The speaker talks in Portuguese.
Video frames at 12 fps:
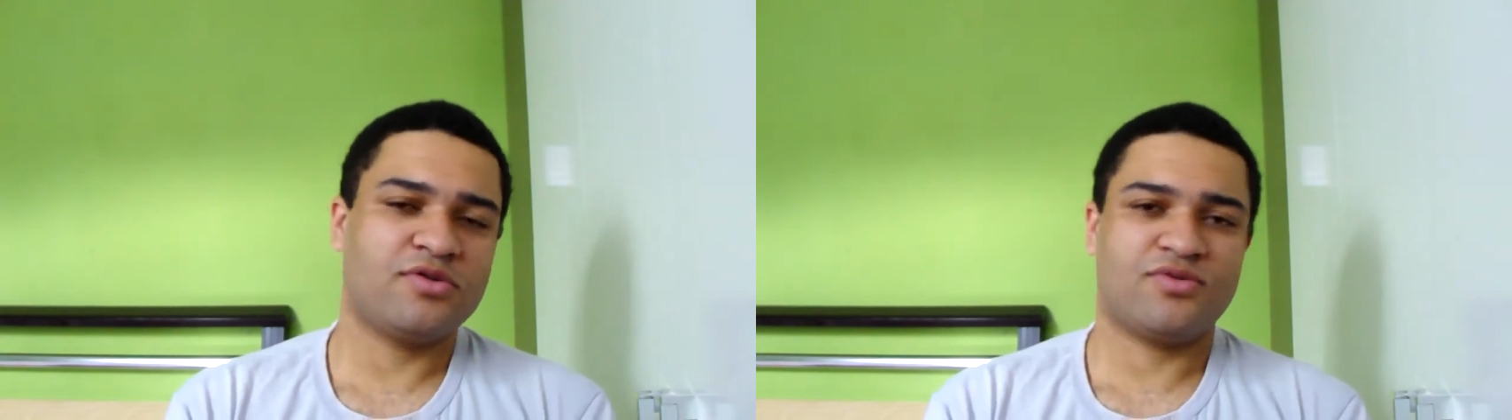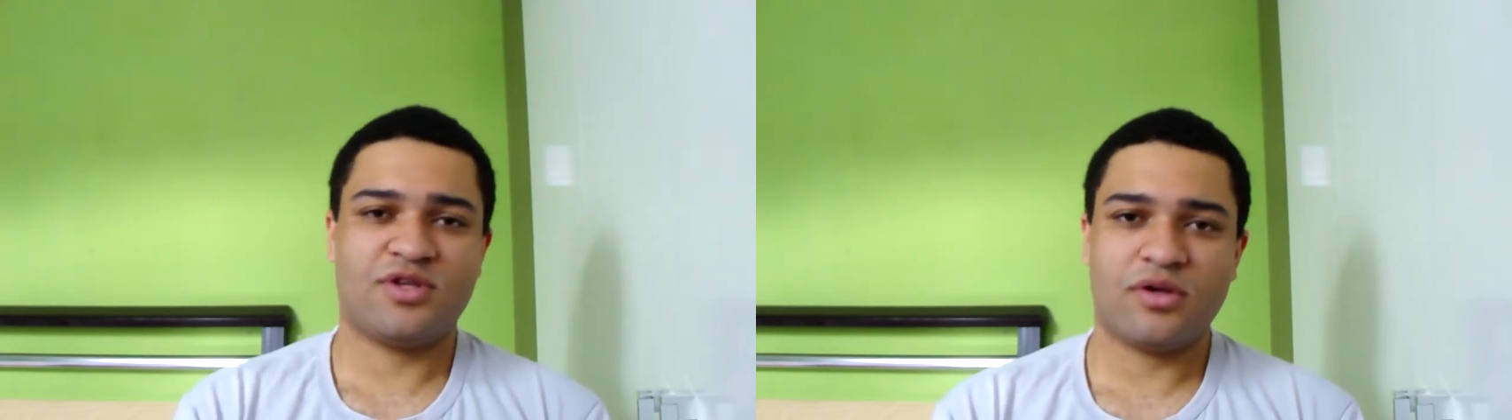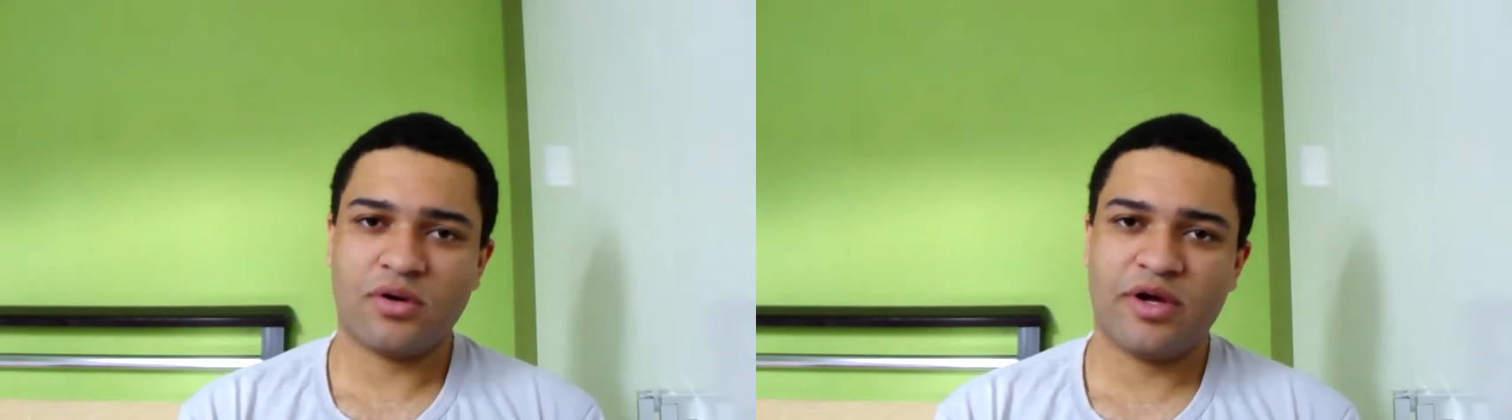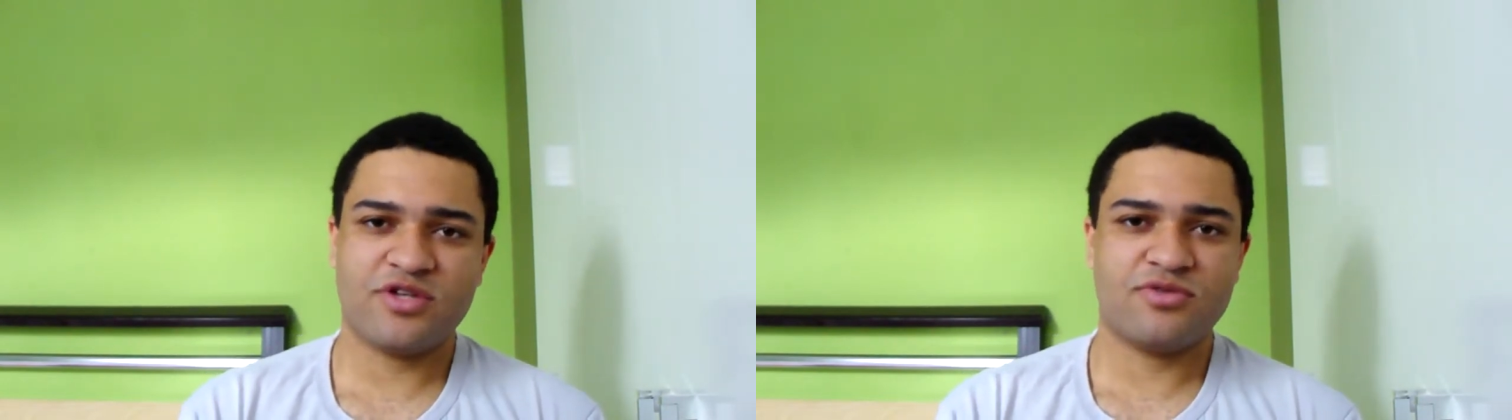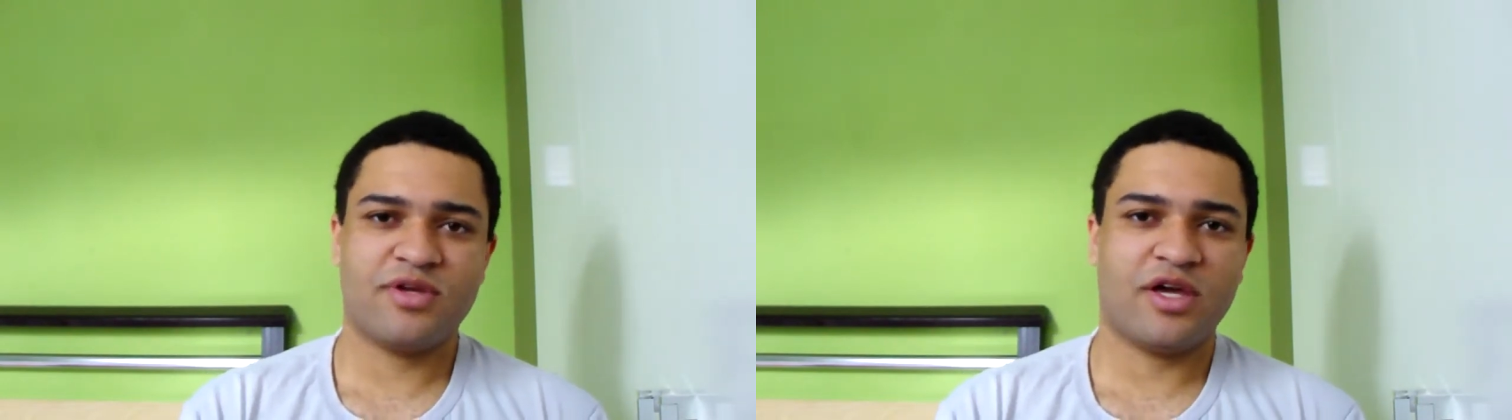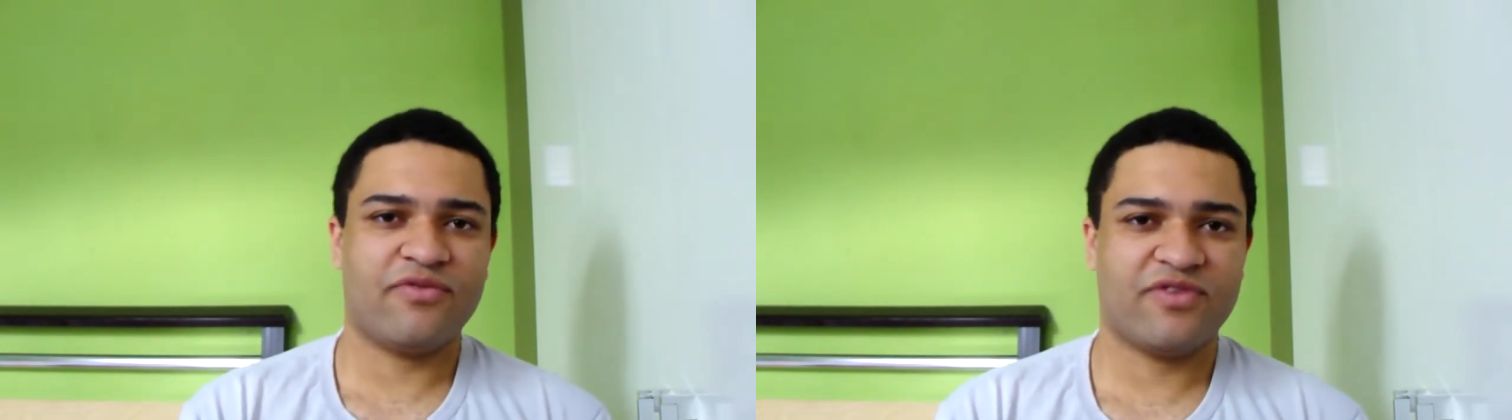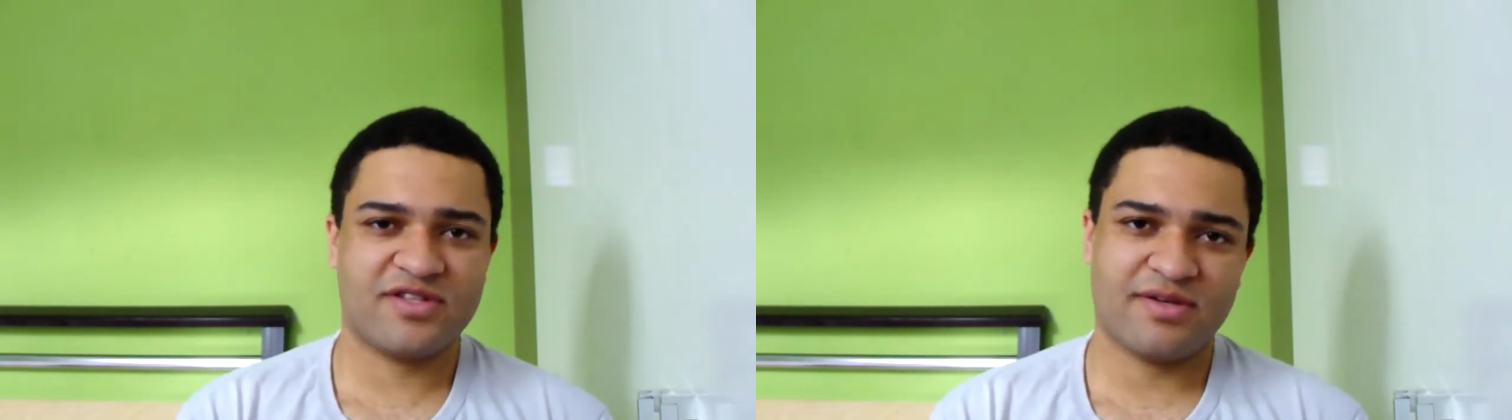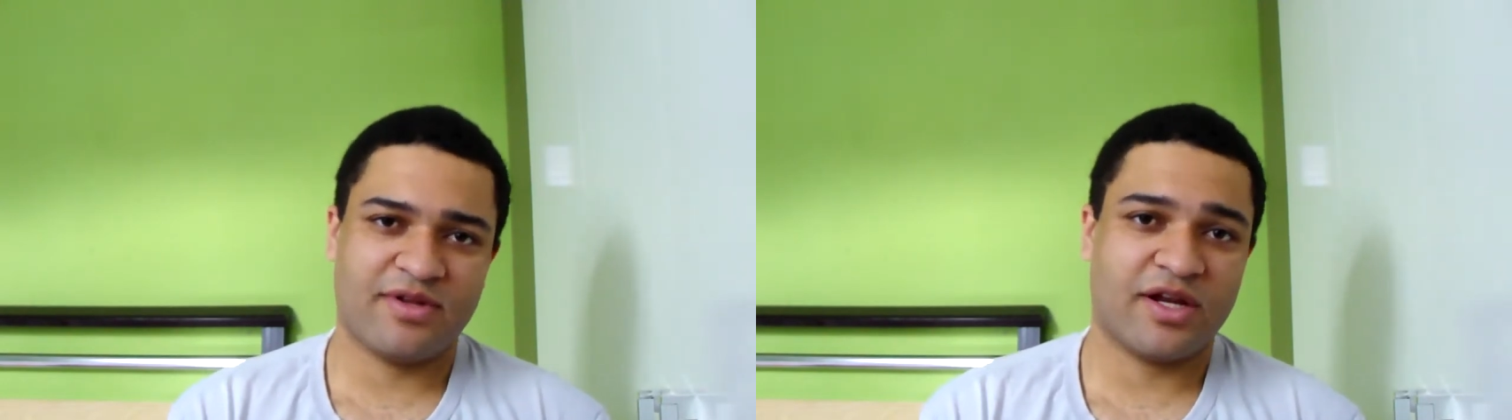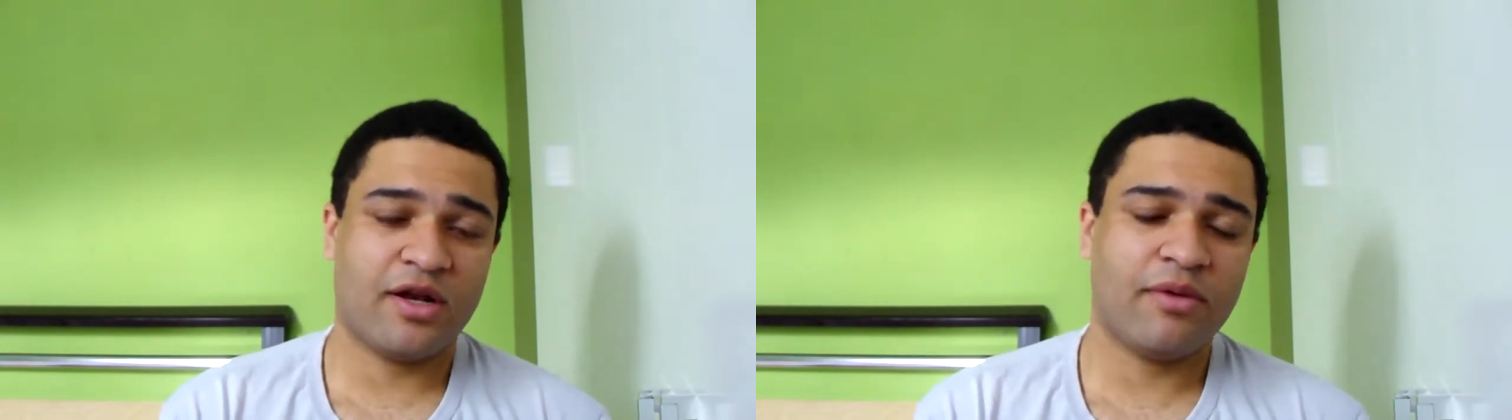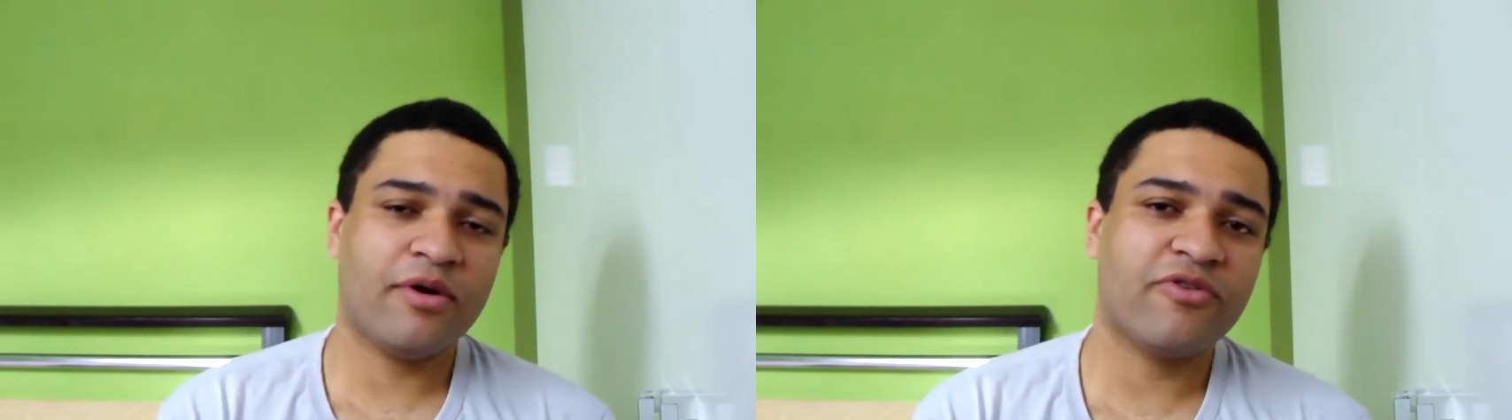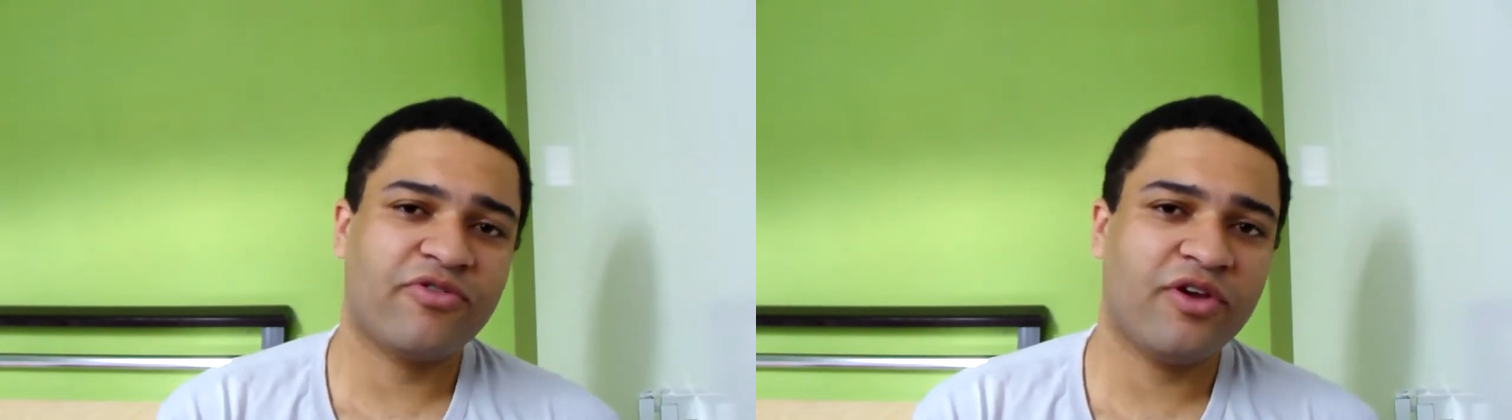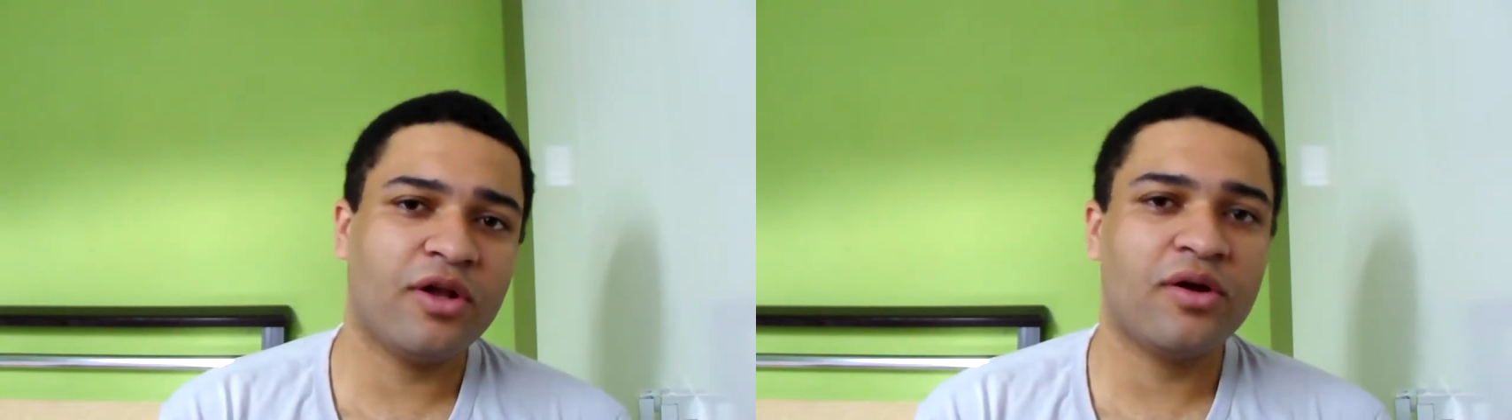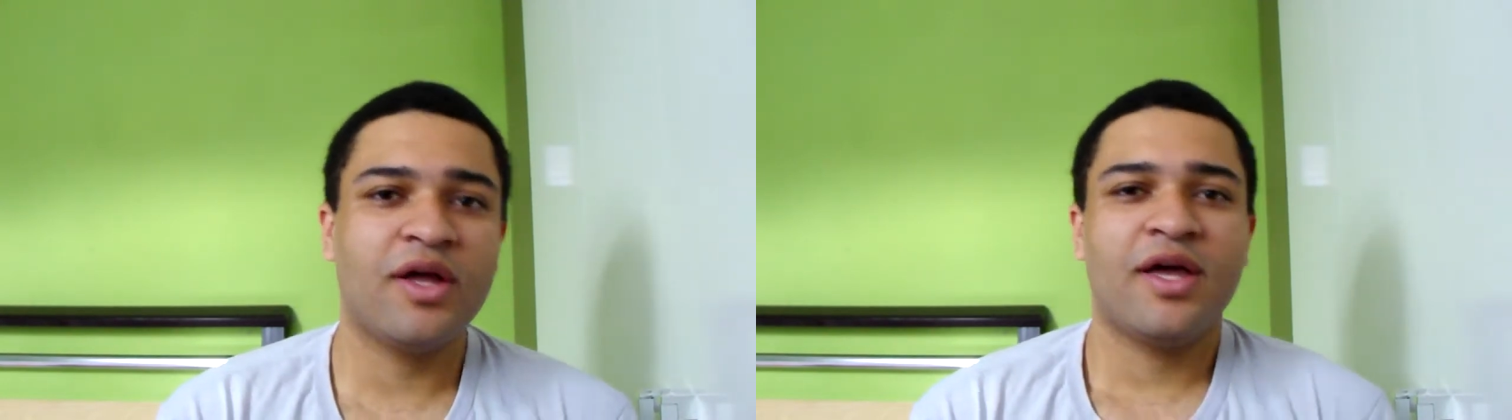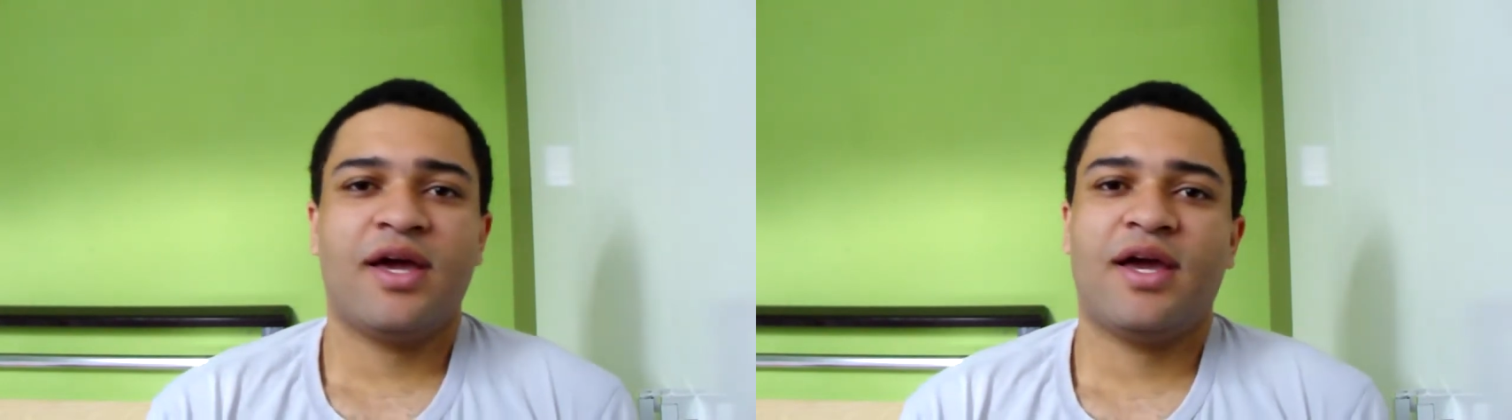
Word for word: Se você não conhece o Miguel, fique sabendo que ele é meu filho.